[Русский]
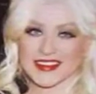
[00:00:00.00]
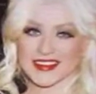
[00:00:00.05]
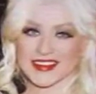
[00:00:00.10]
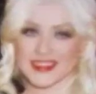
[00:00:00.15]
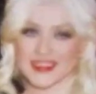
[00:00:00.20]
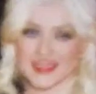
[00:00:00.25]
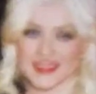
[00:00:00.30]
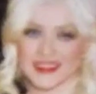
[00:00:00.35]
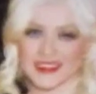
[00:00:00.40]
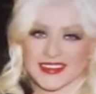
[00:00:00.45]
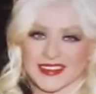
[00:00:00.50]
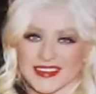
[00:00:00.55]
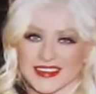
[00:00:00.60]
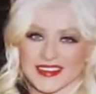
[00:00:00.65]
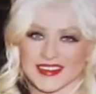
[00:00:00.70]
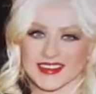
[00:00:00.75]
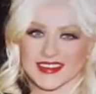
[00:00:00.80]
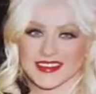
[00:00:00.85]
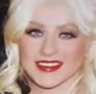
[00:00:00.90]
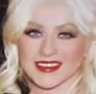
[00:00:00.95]
не
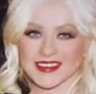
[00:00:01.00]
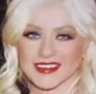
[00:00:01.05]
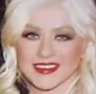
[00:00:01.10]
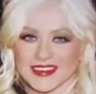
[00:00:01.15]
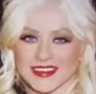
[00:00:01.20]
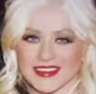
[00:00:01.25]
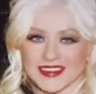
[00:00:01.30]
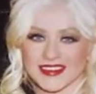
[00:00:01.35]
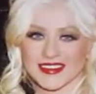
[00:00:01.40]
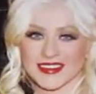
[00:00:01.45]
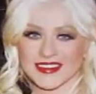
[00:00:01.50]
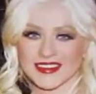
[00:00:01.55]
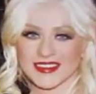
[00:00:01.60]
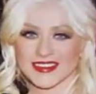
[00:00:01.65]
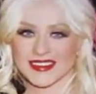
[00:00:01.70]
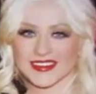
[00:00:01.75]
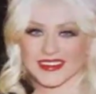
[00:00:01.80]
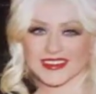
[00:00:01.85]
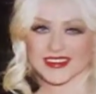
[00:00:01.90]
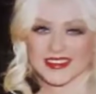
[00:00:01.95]
очень большая
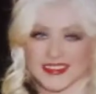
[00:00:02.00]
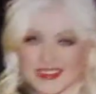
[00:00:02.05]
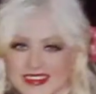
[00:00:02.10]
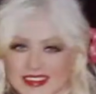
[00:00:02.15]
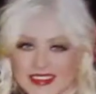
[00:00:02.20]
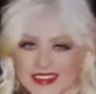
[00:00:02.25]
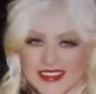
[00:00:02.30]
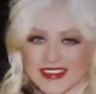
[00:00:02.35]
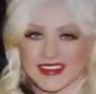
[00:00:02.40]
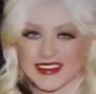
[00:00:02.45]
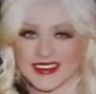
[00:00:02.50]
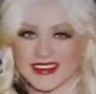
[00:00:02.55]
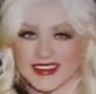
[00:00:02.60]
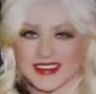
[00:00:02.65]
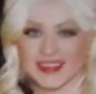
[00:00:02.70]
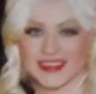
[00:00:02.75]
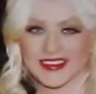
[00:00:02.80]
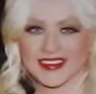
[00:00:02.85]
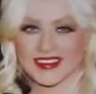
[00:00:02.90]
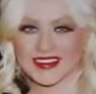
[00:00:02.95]
а здесь,
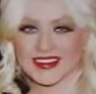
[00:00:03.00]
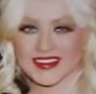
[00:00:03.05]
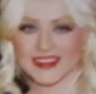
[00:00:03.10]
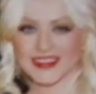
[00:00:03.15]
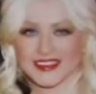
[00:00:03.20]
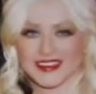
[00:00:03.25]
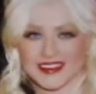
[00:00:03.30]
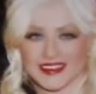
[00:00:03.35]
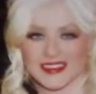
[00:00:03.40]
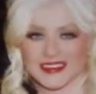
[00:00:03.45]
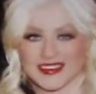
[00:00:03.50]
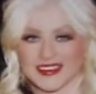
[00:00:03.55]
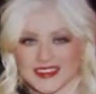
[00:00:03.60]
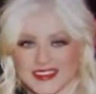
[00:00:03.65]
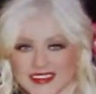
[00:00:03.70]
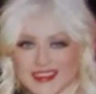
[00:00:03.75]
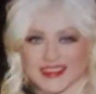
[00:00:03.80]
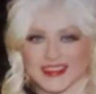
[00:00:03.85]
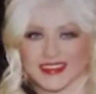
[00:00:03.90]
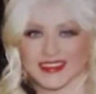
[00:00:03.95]
опять же, обсуждается
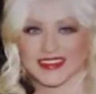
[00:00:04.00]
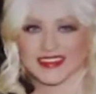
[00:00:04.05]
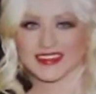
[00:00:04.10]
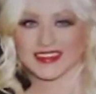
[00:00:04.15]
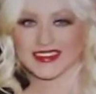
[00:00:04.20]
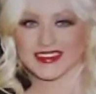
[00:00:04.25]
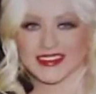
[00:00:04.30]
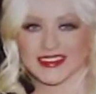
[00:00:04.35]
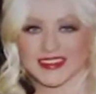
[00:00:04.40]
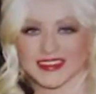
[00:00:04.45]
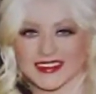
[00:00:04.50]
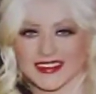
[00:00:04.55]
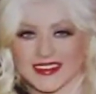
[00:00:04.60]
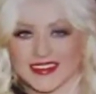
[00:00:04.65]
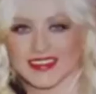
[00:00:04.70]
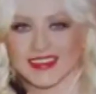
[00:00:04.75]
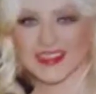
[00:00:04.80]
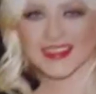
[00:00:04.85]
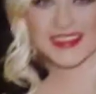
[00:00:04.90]
проблема, почему Кристина